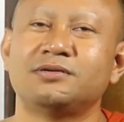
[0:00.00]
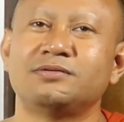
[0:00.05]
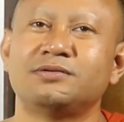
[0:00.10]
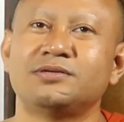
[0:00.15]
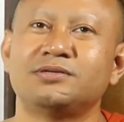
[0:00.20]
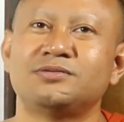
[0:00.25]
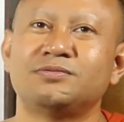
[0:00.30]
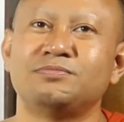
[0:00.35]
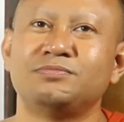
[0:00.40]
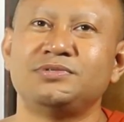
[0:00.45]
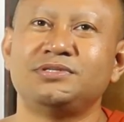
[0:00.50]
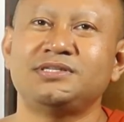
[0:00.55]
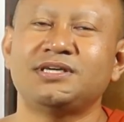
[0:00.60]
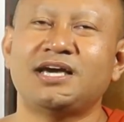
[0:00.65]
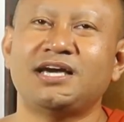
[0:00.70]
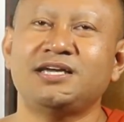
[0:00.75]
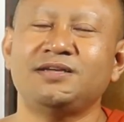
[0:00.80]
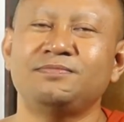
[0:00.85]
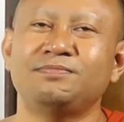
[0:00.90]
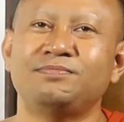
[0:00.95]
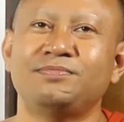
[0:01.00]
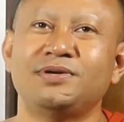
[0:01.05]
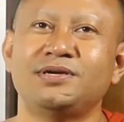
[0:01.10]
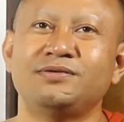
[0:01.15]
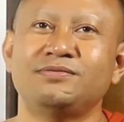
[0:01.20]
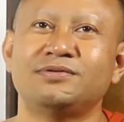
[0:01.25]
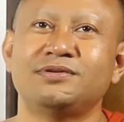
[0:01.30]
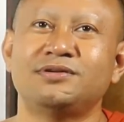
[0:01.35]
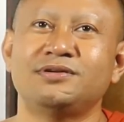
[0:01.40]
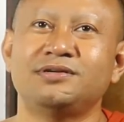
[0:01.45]
về sầm nhanh
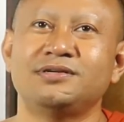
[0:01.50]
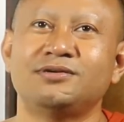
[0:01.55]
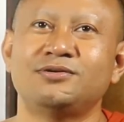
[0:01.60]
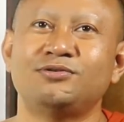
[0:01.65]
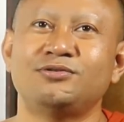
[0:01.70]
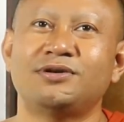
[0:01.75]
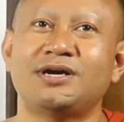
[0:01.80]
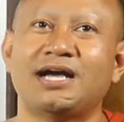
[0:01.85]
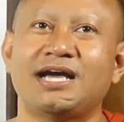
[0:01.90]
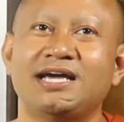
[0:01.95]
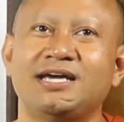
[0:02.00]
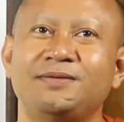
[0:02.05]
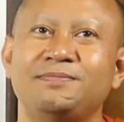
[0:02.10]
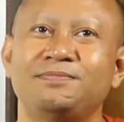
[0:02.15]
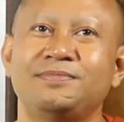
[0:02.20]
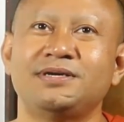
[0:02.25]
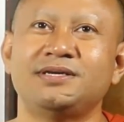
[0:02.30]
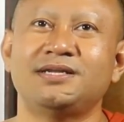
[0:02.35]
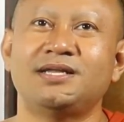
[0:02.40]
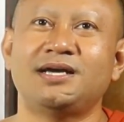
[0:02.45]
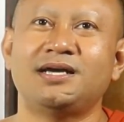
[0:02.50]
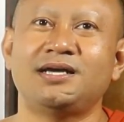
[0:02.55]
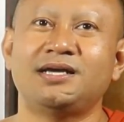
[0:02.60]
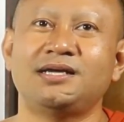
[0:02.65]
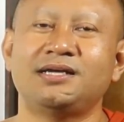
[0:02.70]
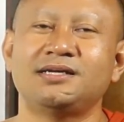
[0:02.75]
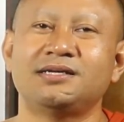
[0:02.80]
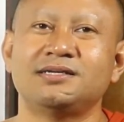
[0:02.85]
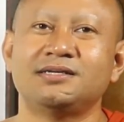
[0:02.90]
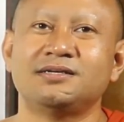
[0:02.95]
bây về đôi khu hai bây
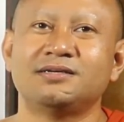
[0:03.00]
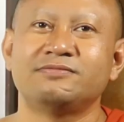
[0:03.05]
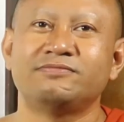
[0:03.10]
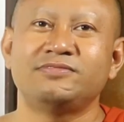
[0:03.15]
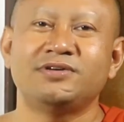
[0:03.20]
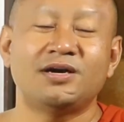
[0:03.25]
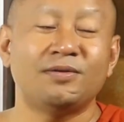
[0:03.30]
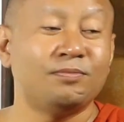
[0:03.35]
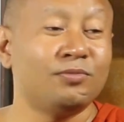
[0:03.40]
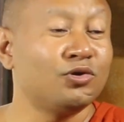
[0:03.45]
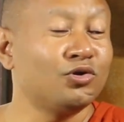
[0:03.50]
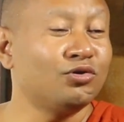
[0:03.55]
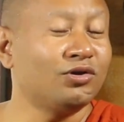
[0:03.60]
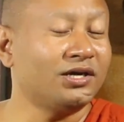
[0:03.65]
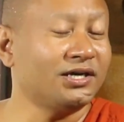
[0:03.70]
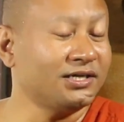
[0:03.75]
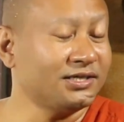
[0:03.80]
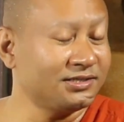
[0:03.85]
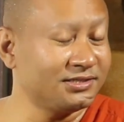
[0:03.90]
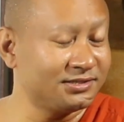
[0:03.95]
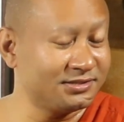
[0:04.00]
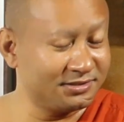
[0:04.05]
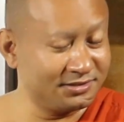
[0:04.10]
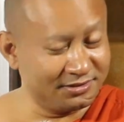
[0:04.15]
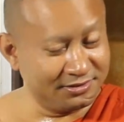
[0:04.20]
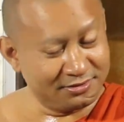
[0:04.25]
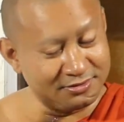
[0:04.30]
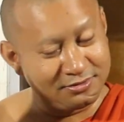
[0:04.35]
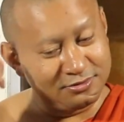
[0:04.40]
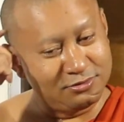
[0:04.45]
đây về ăn bùa ha
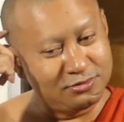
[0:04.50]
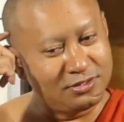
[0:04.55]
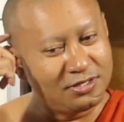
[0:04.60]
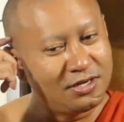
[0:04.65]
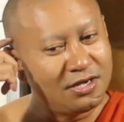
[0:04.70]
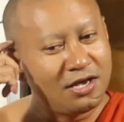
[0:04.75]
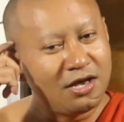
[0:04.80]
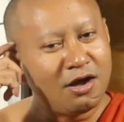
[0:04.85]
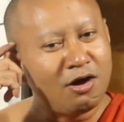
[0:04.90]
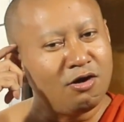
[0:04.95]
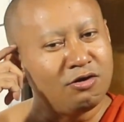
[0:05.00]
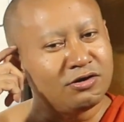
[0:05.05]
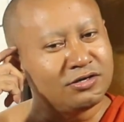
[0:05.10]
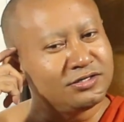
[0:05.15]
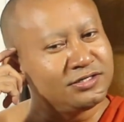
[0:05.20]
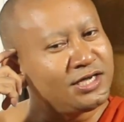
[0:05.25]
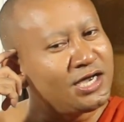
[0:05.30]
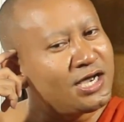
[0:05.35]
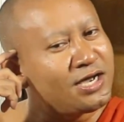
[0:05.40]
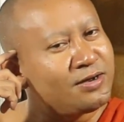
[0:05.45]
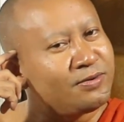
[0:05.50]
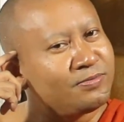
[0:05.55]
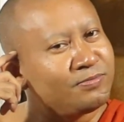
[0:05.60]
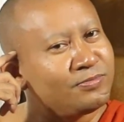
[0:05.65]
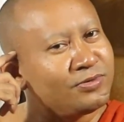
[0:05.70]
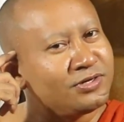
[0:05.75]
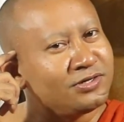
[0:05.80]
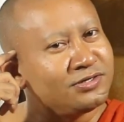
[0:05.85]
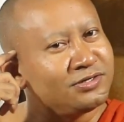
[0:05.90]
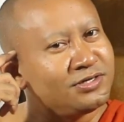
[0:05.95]
nè rồi ốc nhà
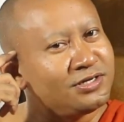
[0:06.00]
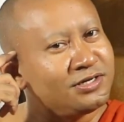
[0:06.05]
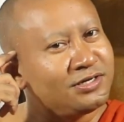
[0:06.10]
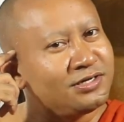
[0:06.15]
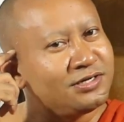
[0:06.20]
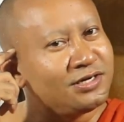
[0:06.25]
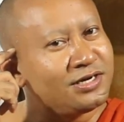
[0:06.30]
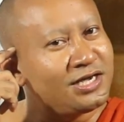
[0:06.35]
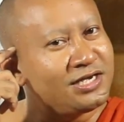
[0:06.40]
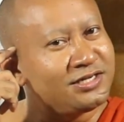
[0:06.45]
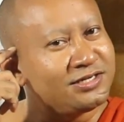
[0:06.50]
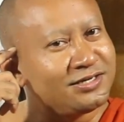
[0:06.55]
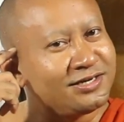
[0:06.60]
mình đứt này